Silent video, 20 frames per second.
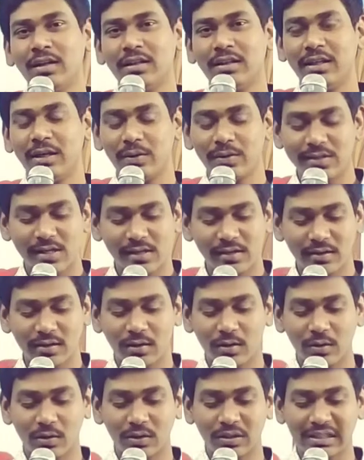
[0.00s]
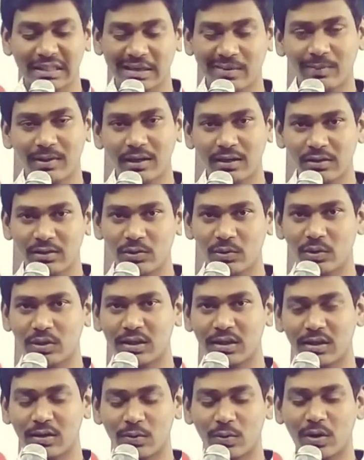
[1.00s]
దేవుని సన్నిధిలో
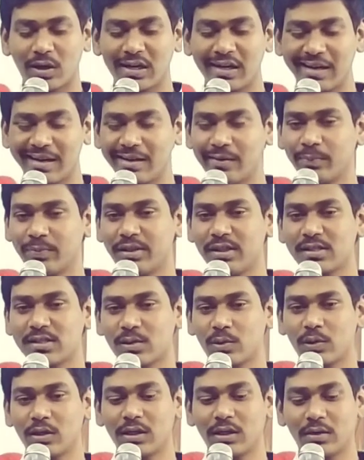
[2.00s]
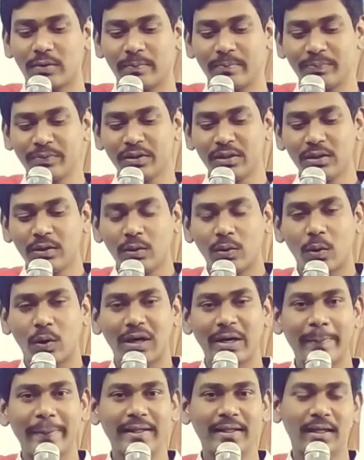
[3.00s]
తీర్మానించుకుంటారు ఒక నిర్ణయం తీసుకుంటారు ఒక
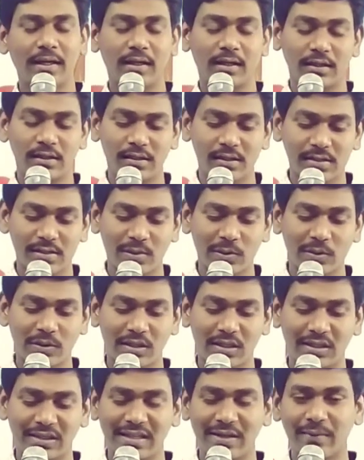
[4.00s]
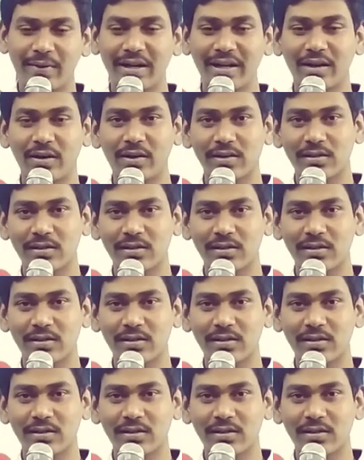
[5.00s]
నిబంధన చేసుకుంటారు దేవా యొక్క